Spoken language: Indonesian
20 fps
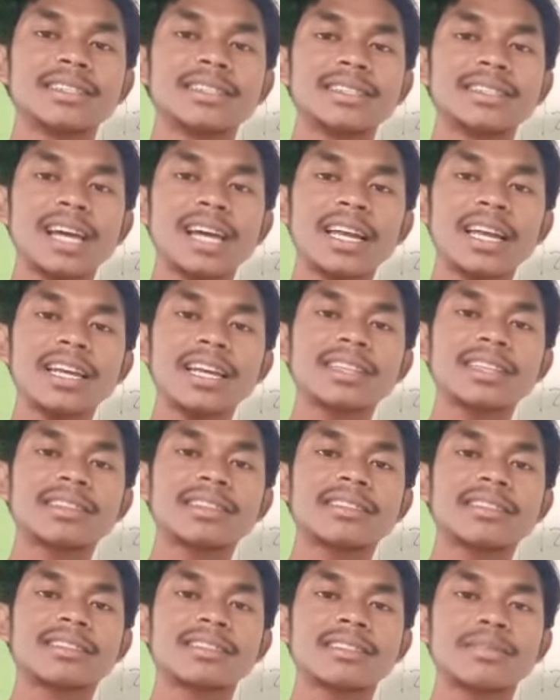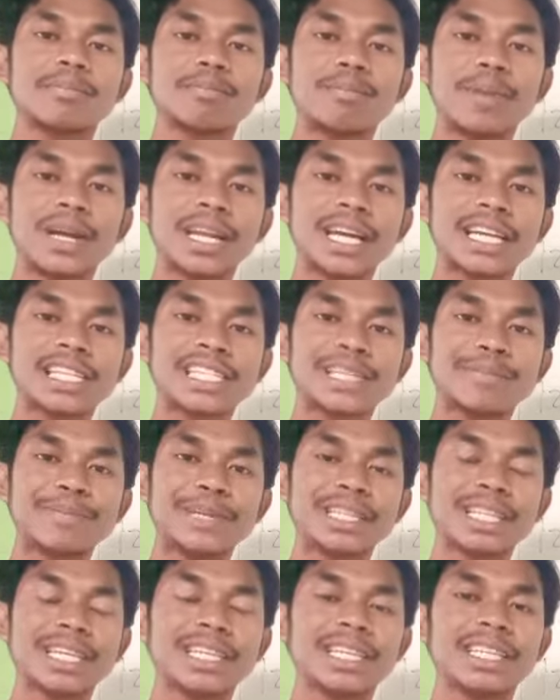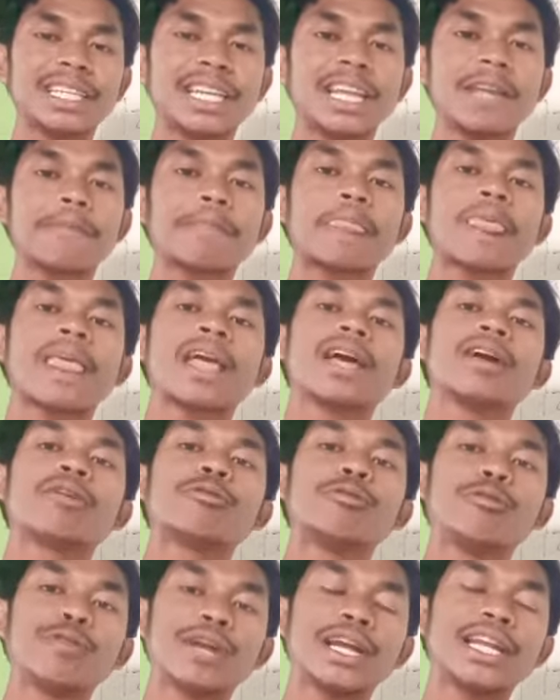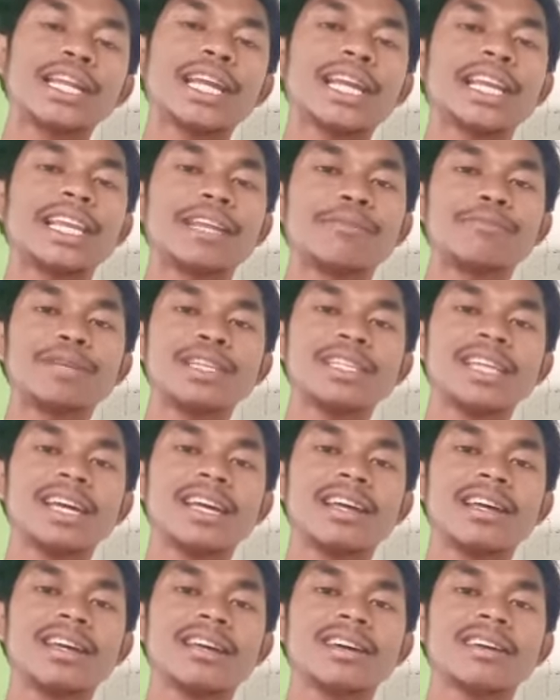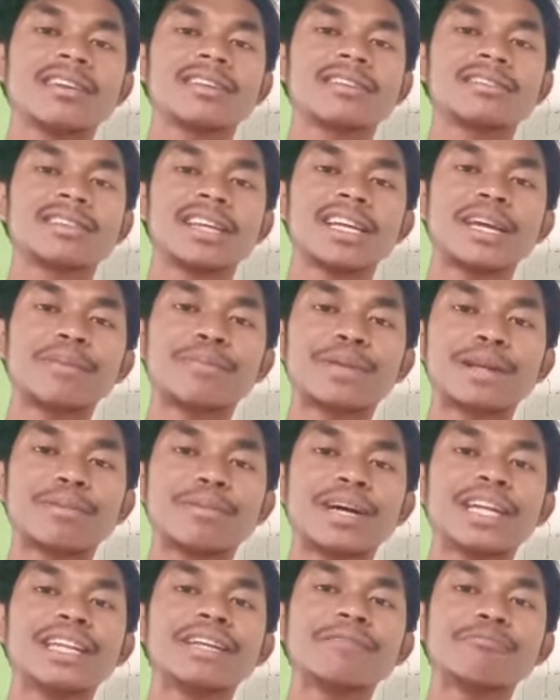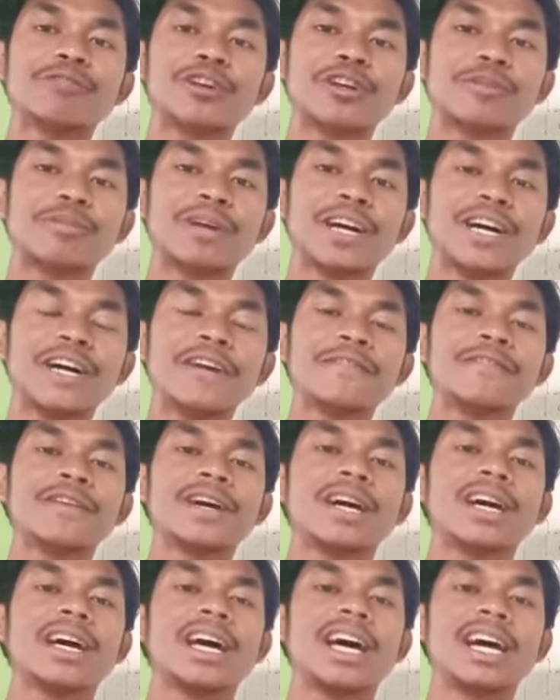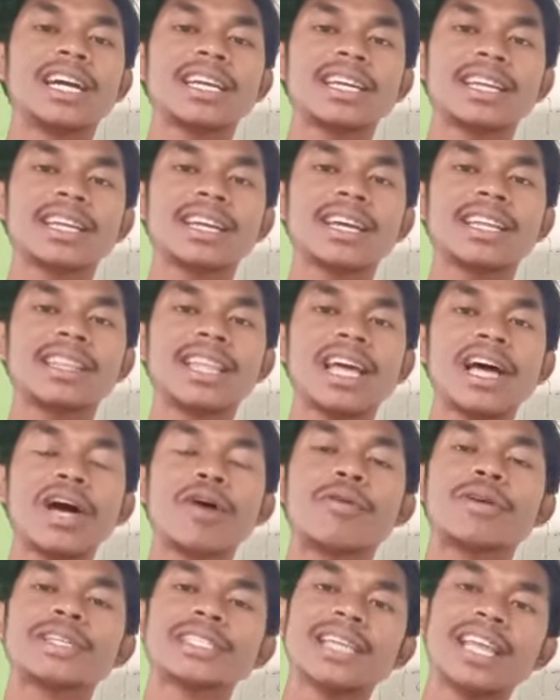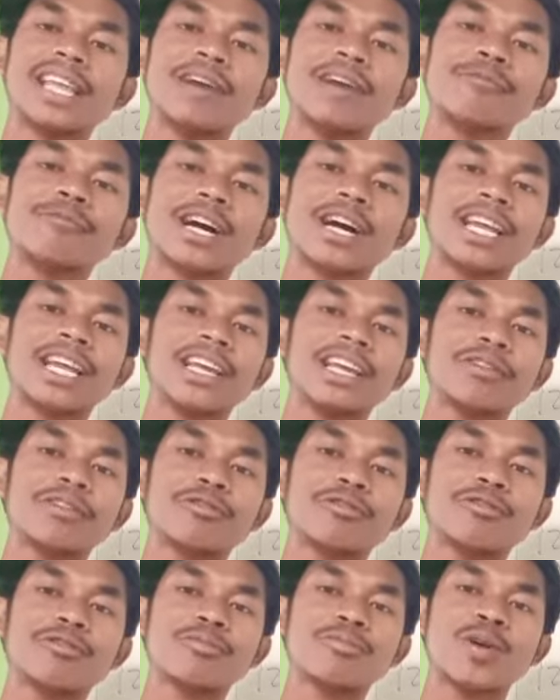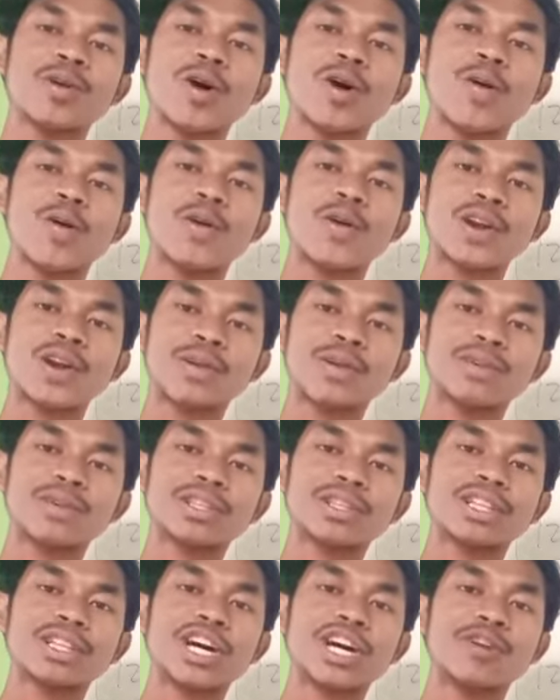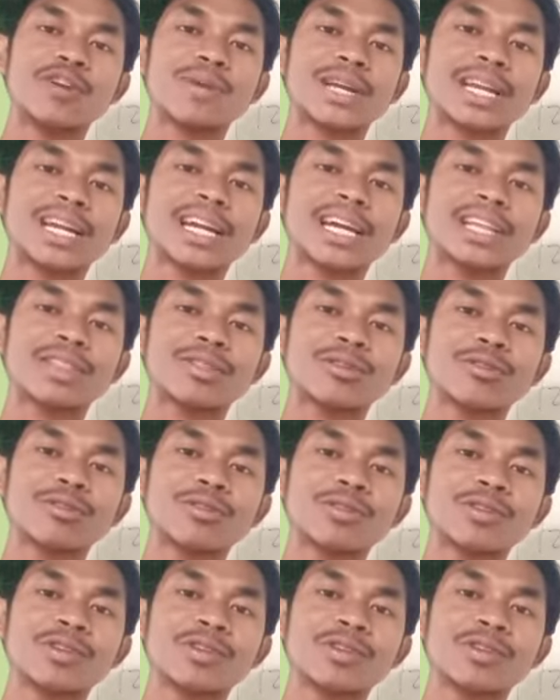saya pada kesempatan ini kurang dan lebihnya saya pribadi mohon maaf berkata wassalamualaikum warahmatullahi wabarakatuh